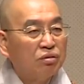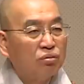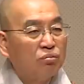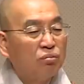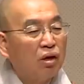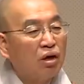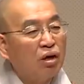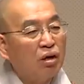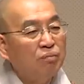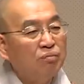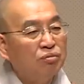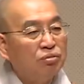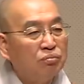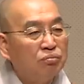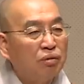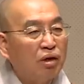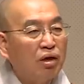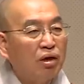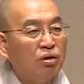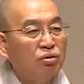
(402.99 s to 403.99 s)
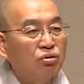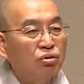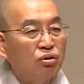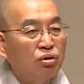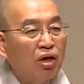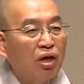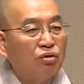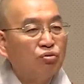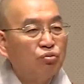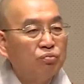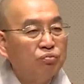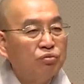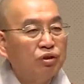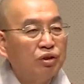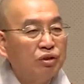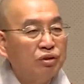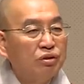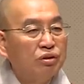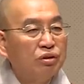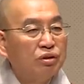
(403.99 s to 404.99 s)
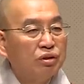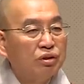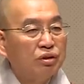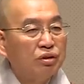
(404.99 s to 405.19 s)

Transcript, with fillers: 말하면, 말한 대로 놔두면 되지.